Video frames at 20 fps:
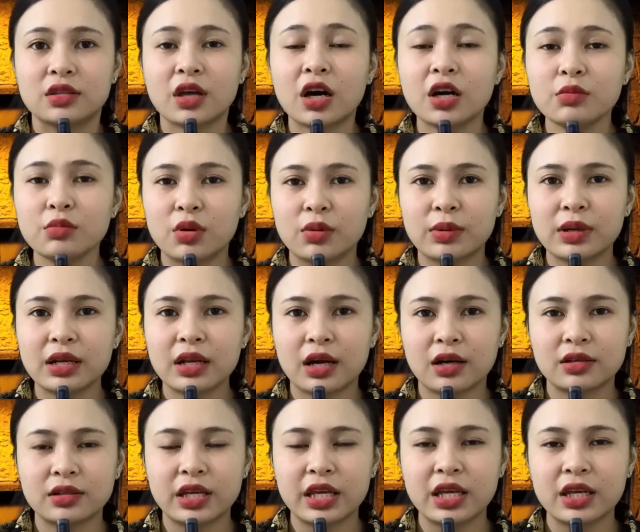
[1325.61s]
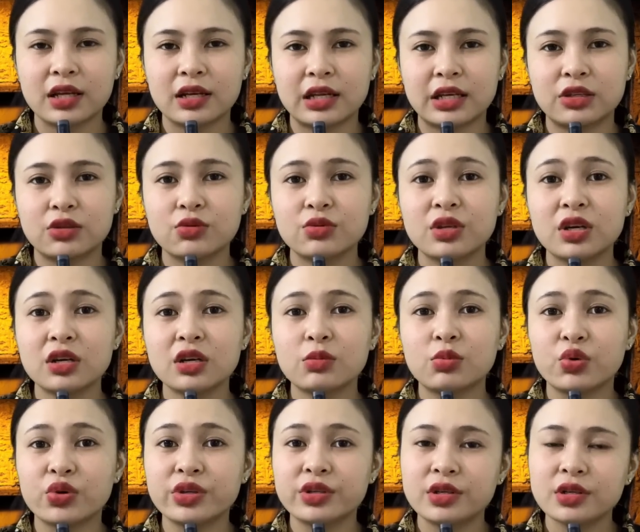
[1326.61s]
Tới một cái lần kia là chú
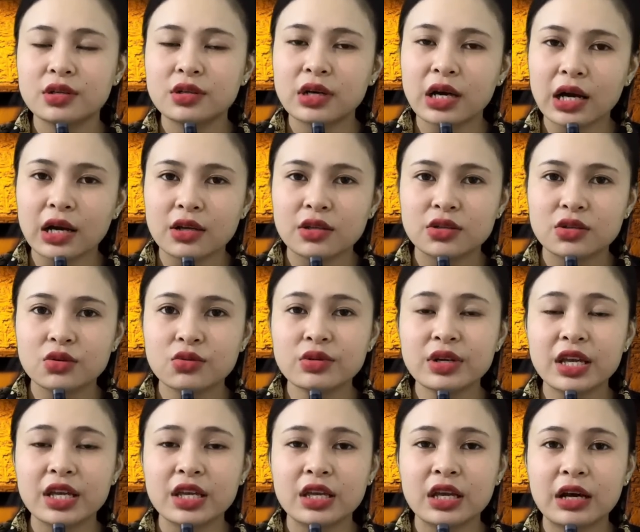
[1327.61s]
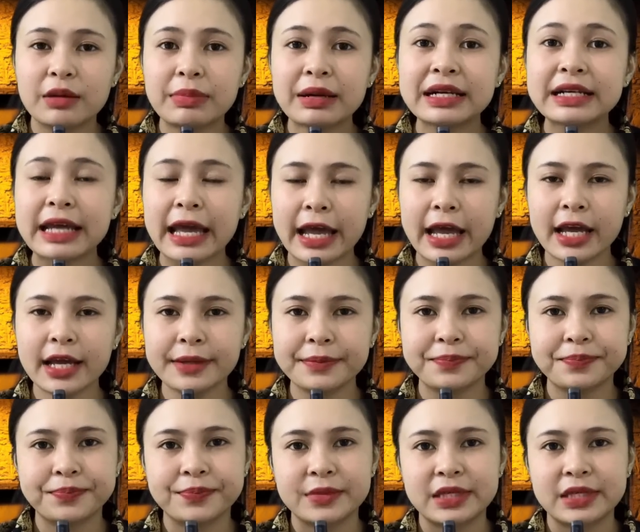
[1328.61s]
nhớ buổi trưa chú đi bắt cá.